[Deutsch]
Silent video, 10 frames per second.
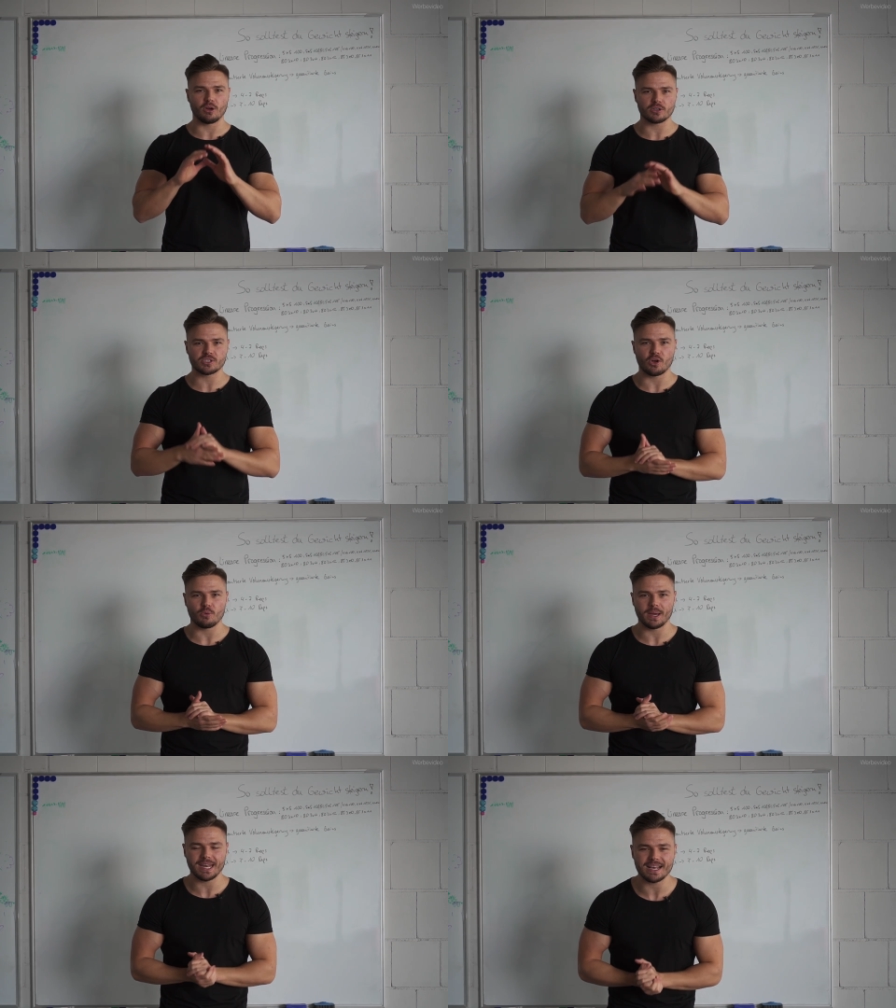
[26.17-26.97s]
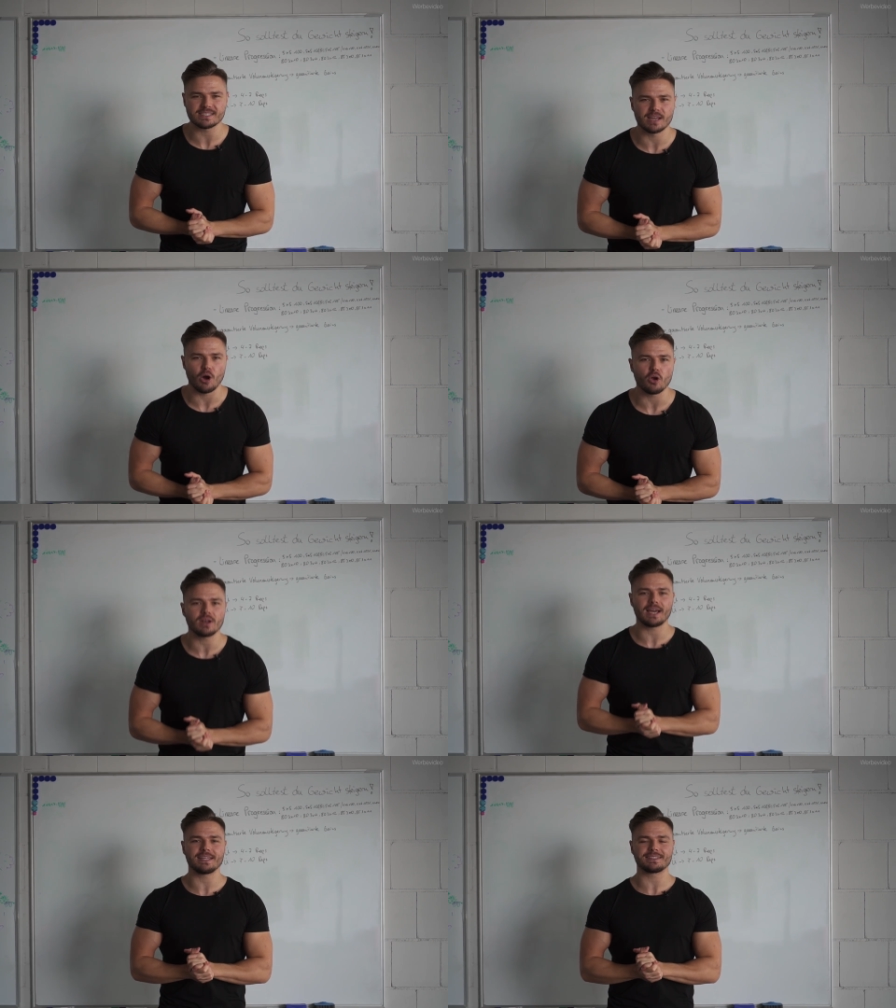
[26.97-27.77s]
launcht auch mein erster
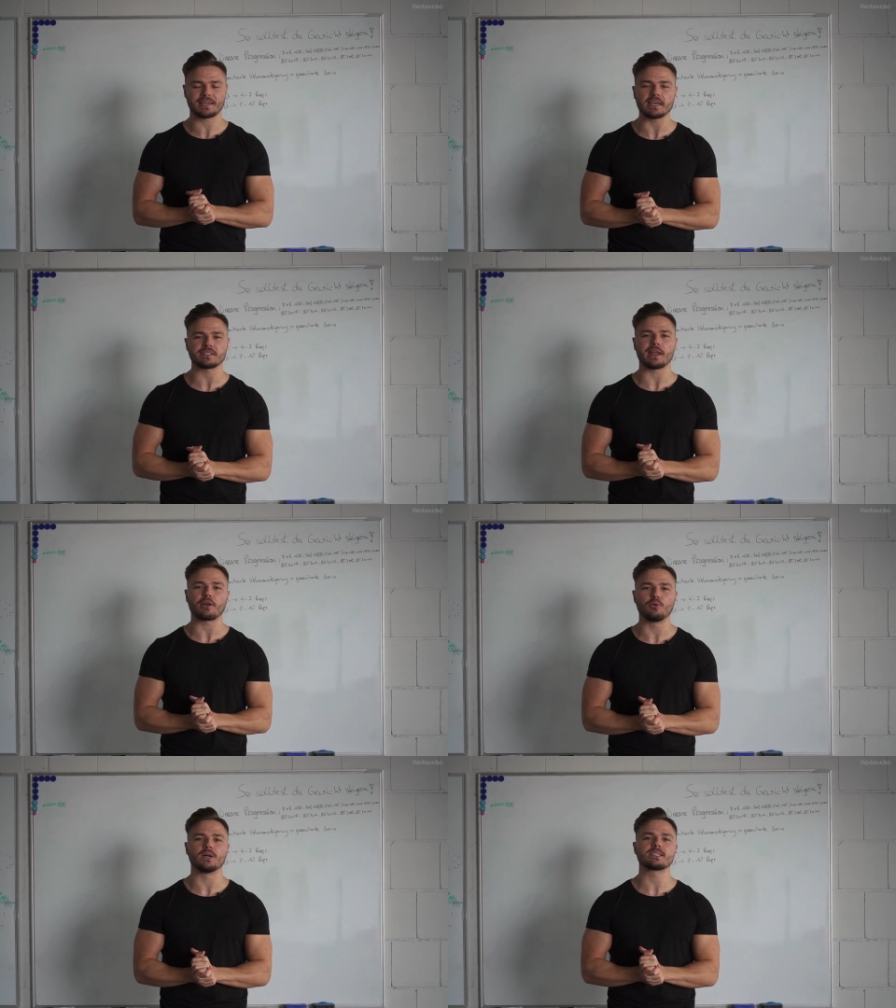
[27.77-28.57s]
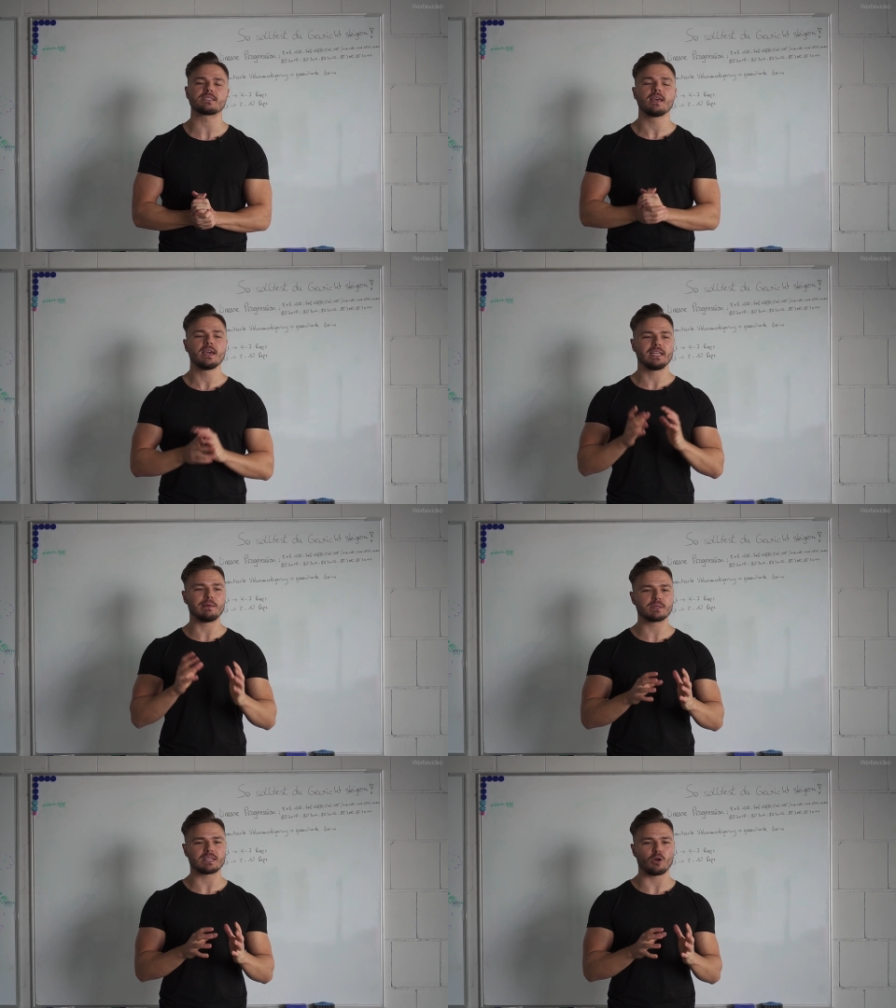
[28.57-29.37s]
Online-Technikkurs, in
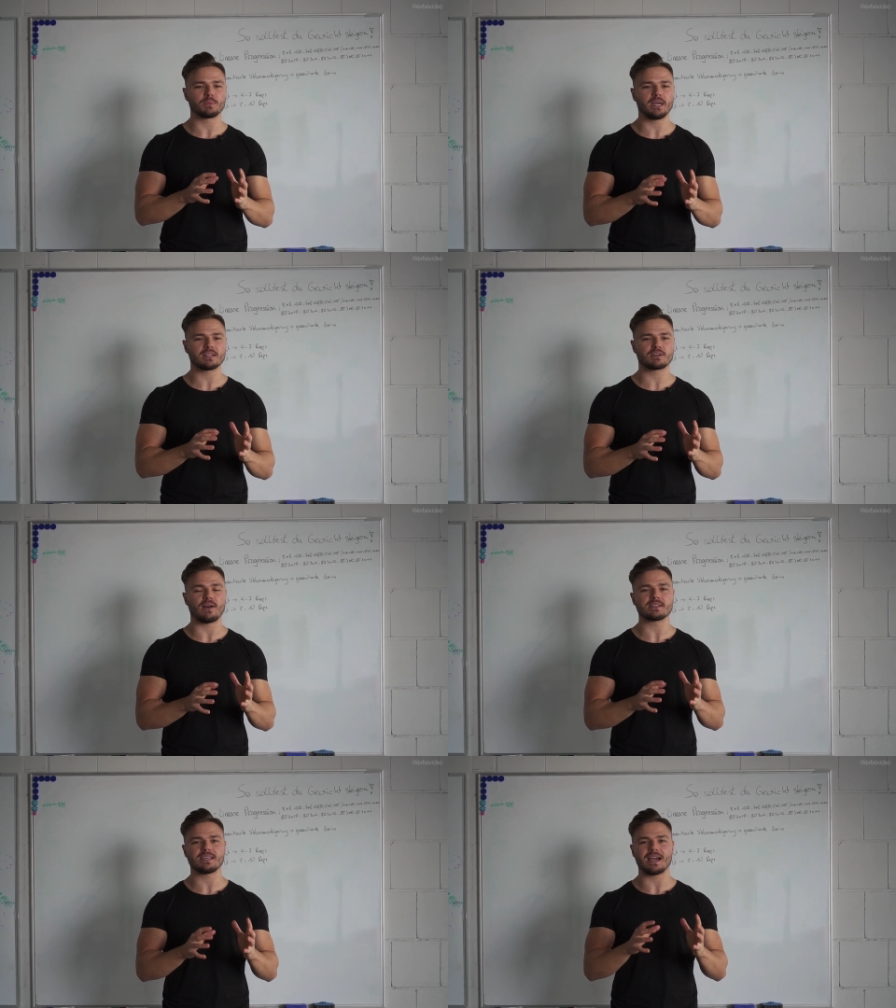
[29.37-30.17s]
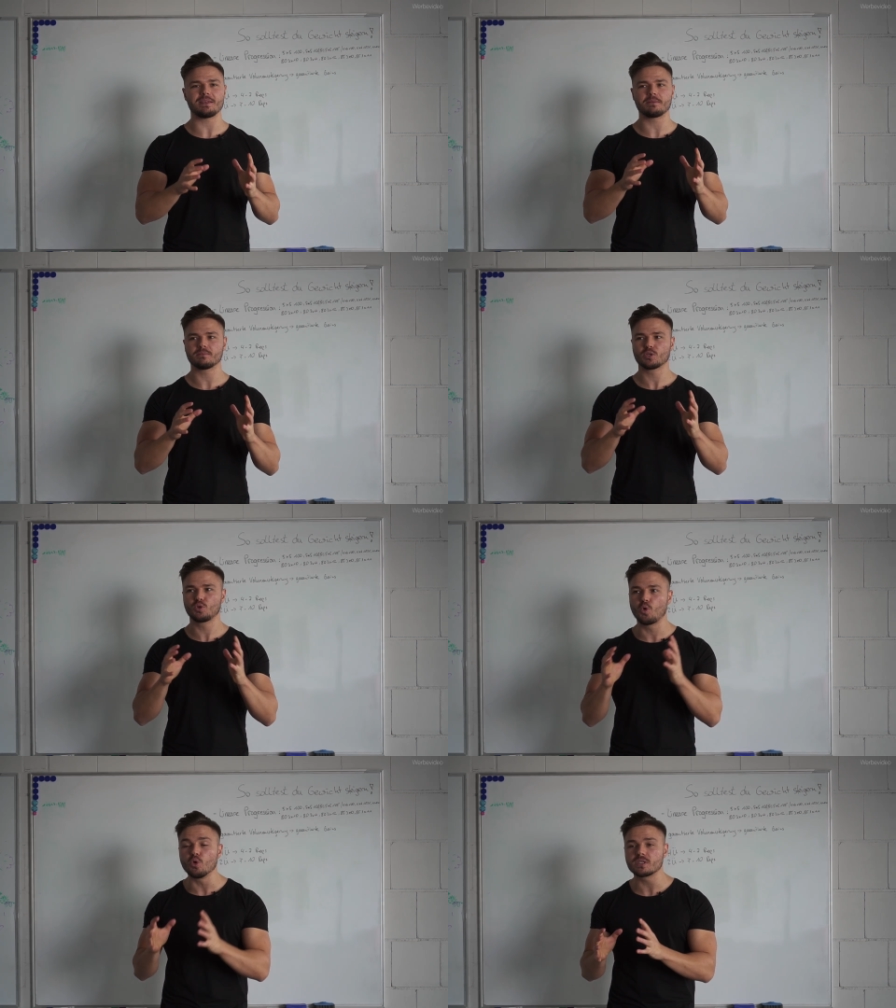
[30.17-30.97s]
dem es darum geht, quasi ein
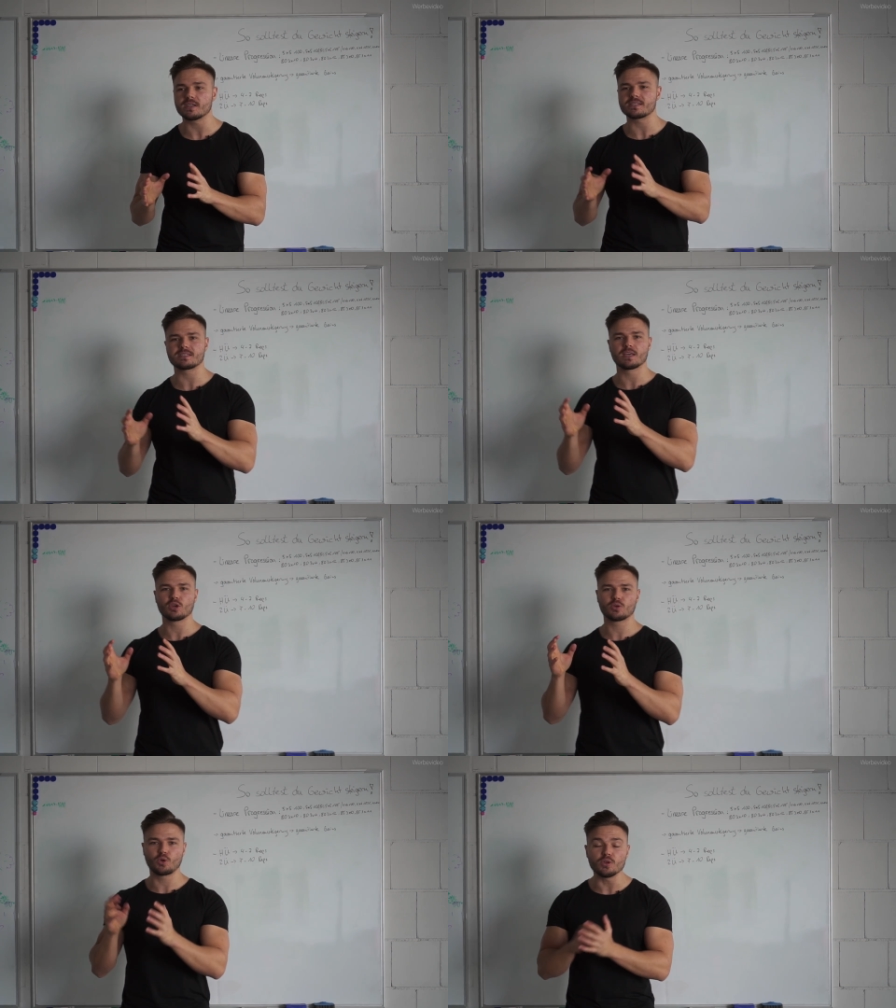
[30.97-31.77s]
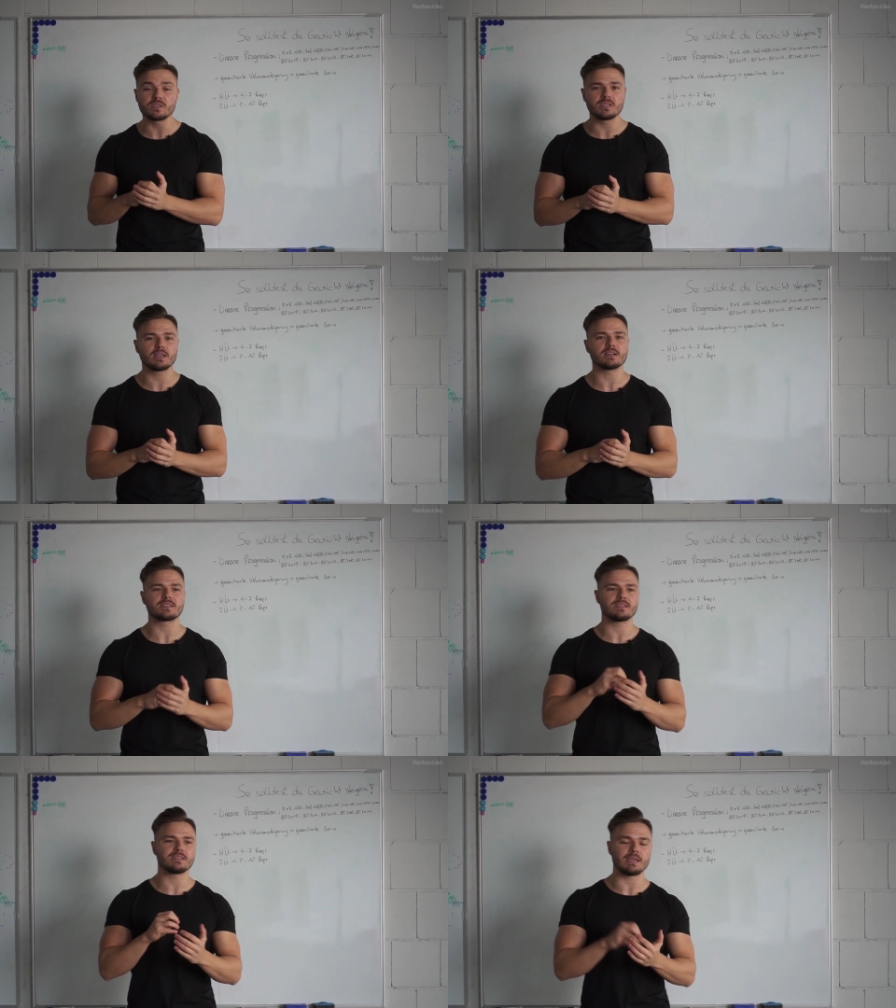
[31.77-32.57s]
gutes,
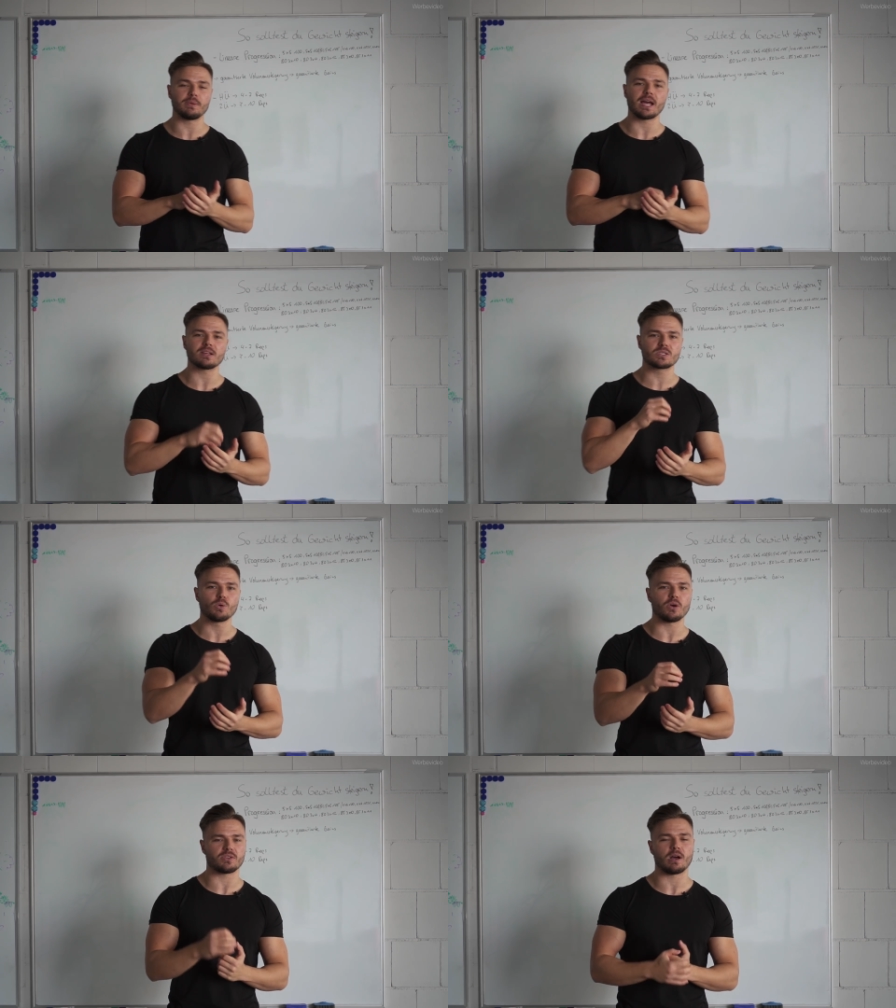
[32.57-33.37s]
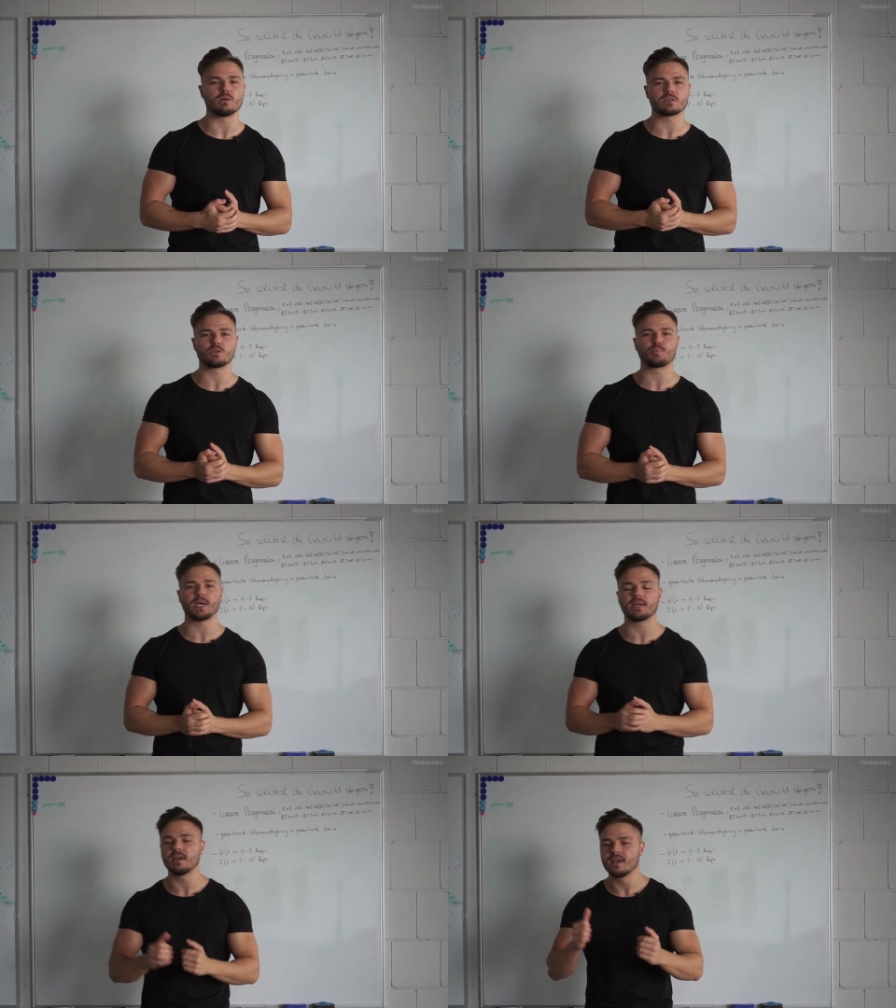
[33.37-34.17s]
günstiges Seminar zu euch nach Hause zu
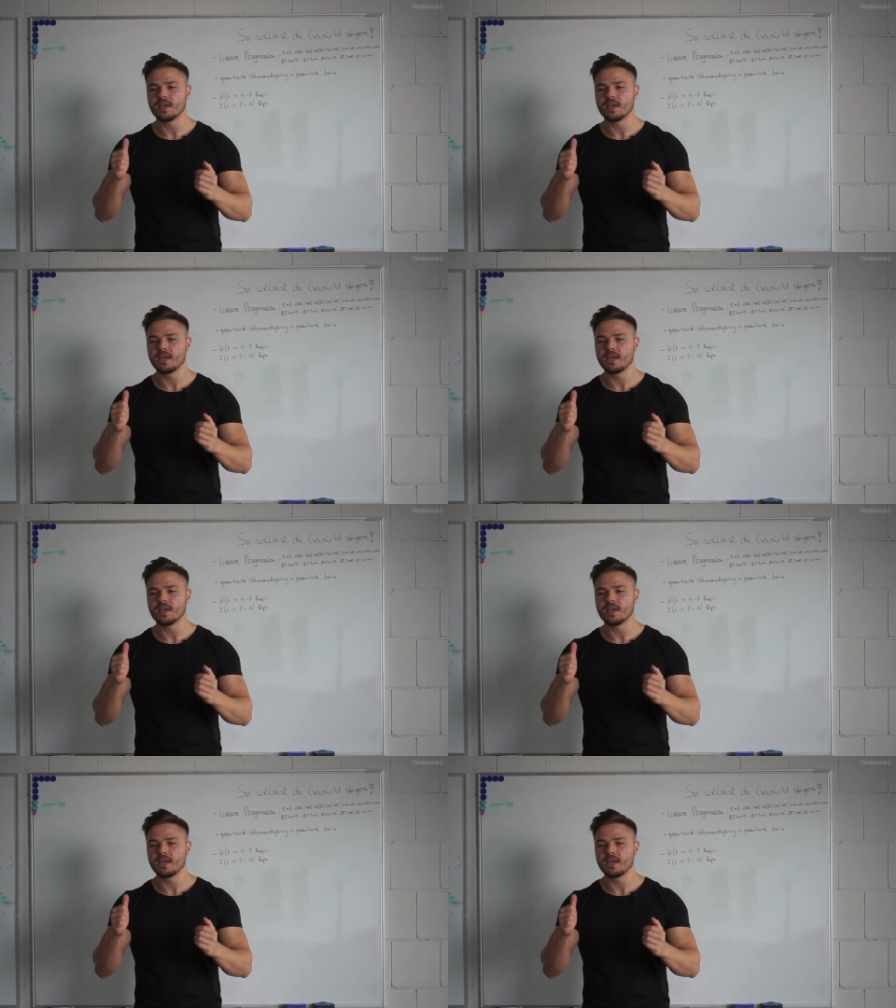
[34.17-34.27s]
bringen.